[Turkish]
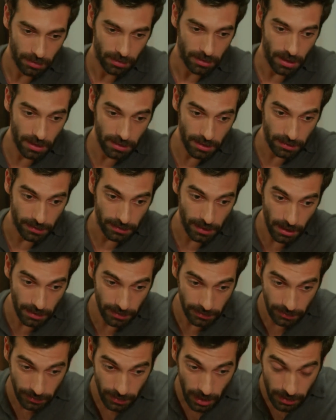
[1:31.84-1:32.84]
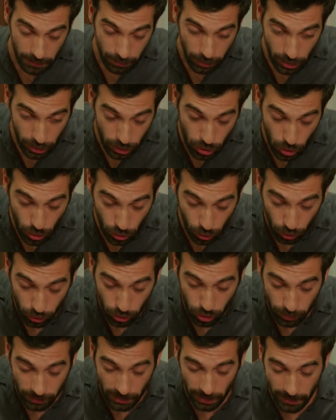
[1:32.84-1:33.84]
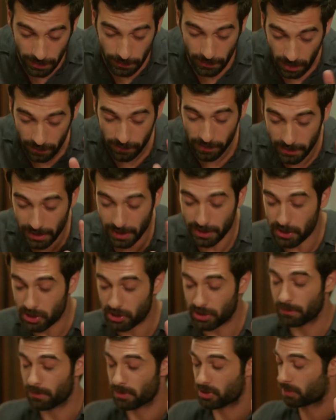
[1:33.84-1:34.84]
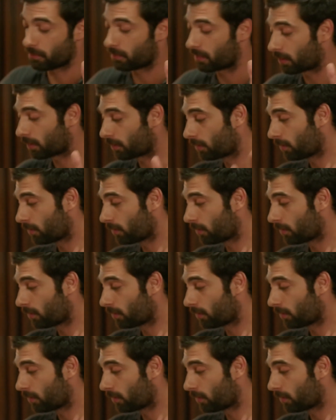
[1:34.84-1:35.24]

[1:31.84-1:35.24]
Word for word: Yaz hadi yaz. Yaz böyle çok konuşup da benim kafamı karıştırma şimdi.